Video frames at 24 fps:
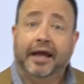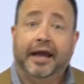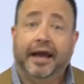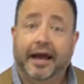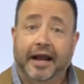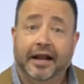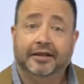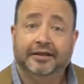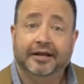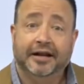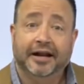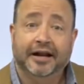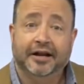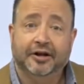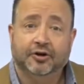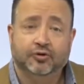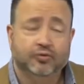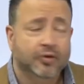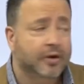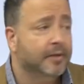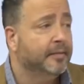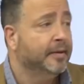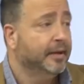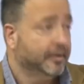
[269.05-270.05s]
Él te la
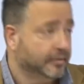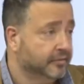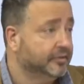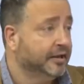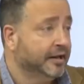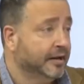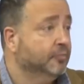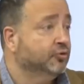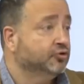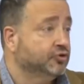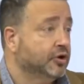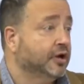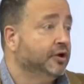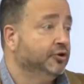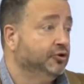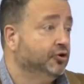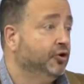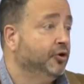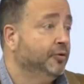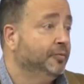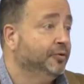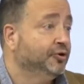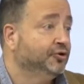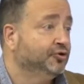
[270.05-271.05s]
resuelve. Tenemos,
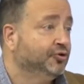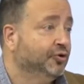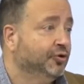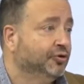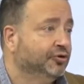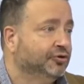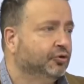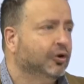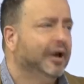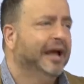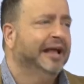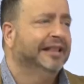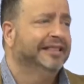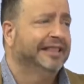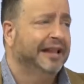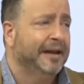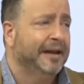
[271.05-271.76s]
yo he visto eh,